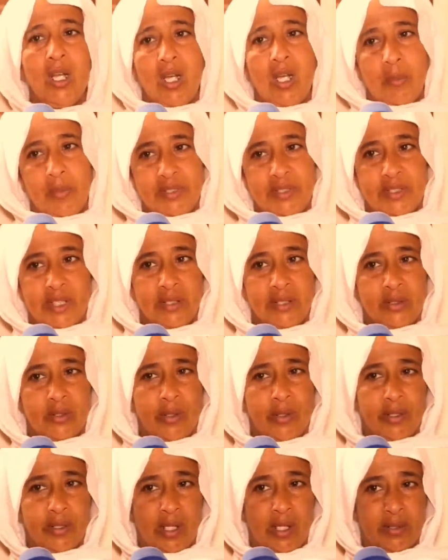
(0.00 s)
هبطت
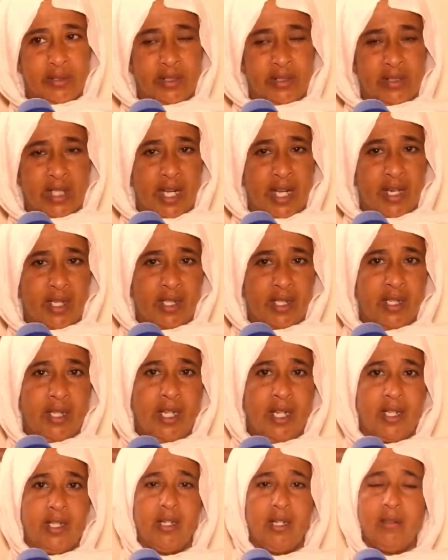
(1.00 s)
عند عند الدار
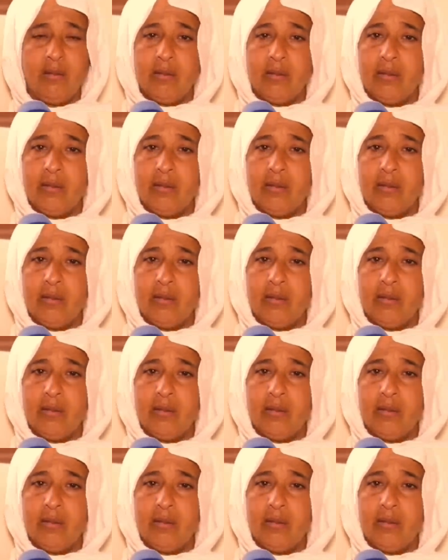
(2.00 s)
هنايا